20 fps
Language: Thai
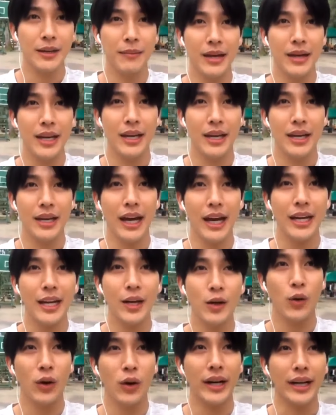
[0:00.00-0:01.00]
จะมีให้
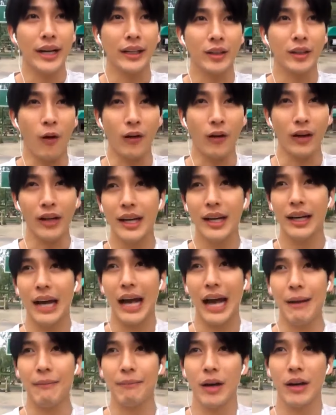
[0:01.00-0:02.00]
ได้ดูกันอีก 2 เรื่อง
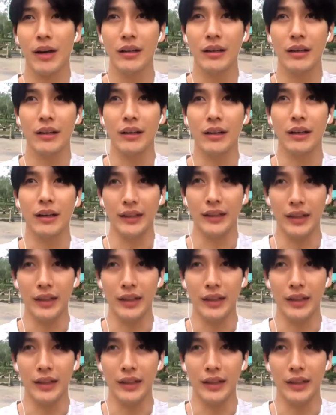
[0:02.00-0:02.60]
ครับ ก็คือ